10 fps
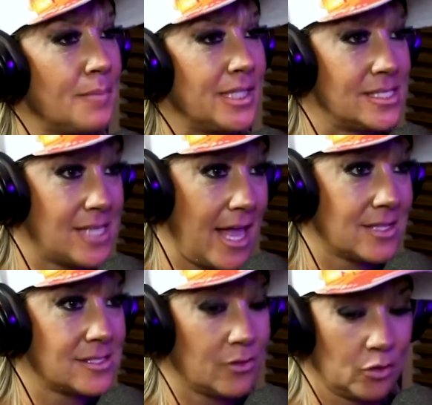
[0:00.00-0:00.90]
capa da
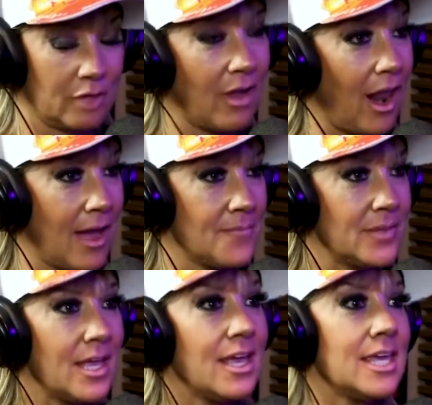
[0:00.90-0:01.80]
Sex, então eu tava lá.
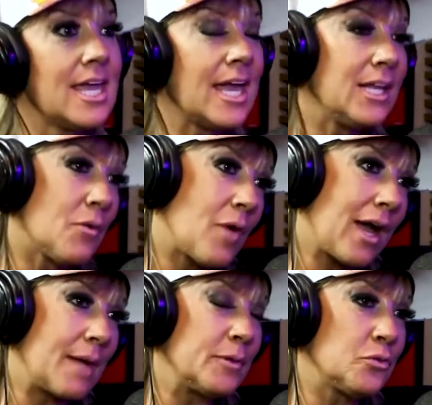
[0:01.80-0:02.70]
E ele,
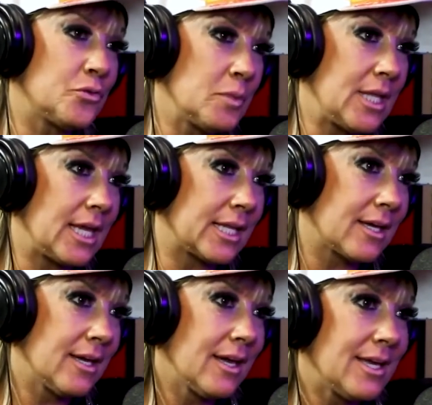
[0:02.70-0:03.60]
a capa do filme
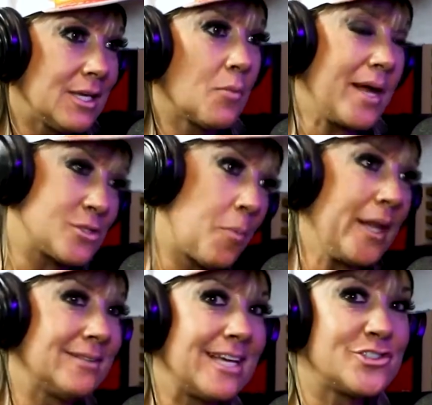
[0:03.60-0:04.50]
dele. E o mais
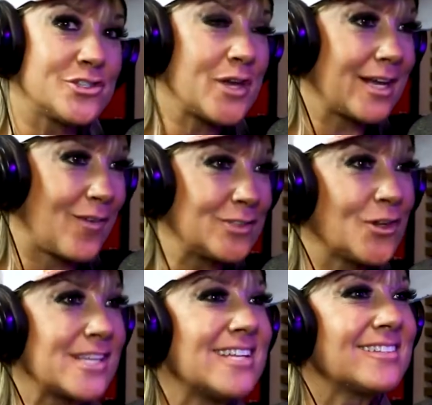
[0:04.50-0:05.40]
surpreendente, isso era
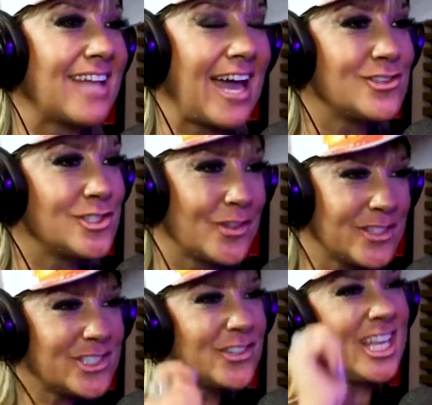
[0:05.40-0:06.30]
4 horas da tarde. Então
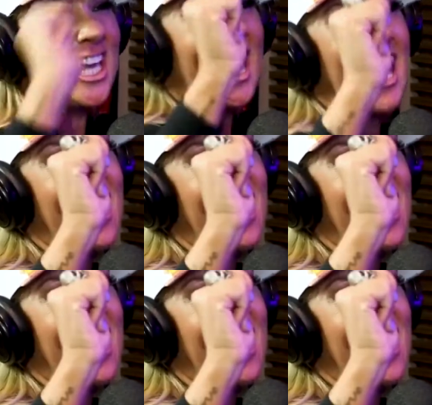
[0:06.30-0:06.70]
a gente tudo aqui,